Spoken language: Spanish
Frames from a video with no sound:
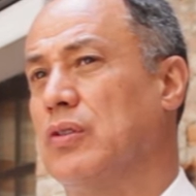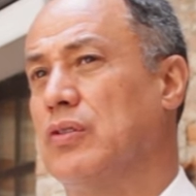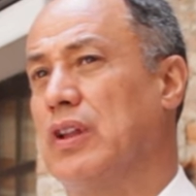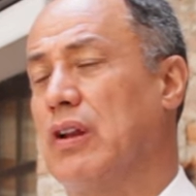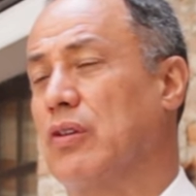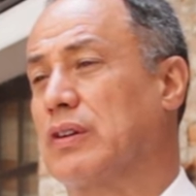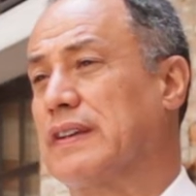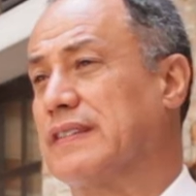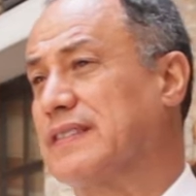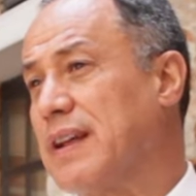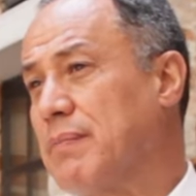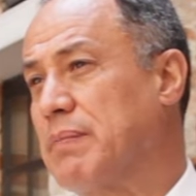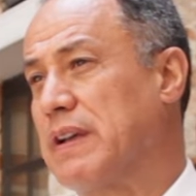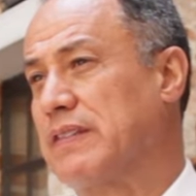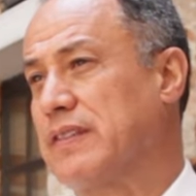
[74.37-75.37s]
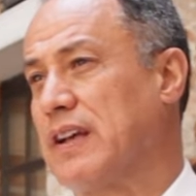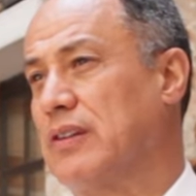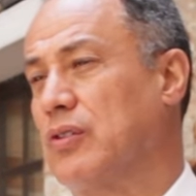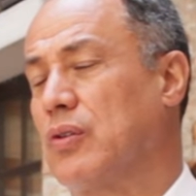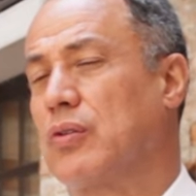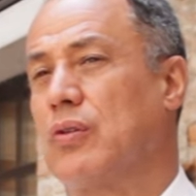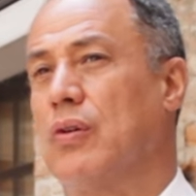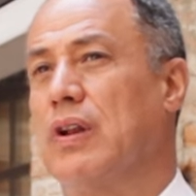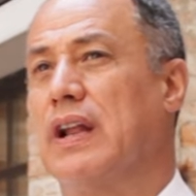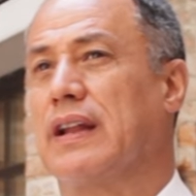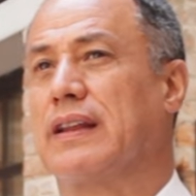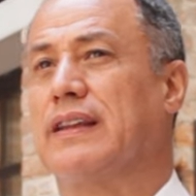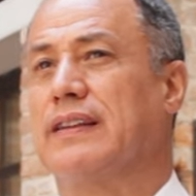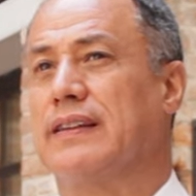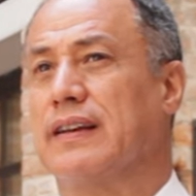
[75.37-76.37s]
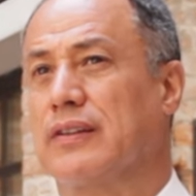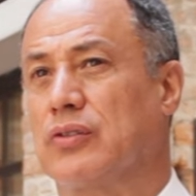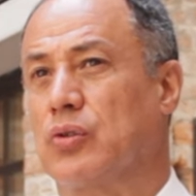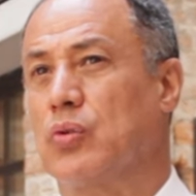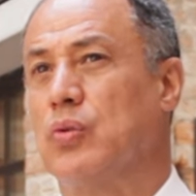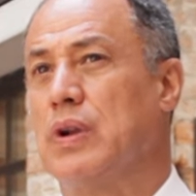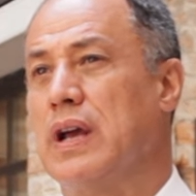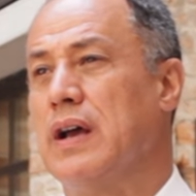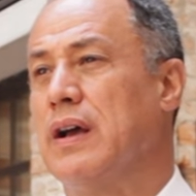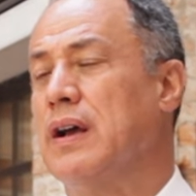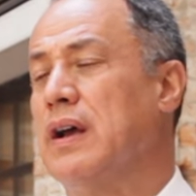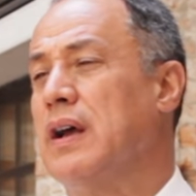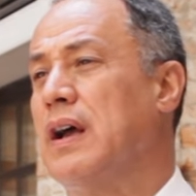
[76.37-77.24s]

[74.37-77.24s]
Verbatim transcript: de lo que está pasando con la arquitectura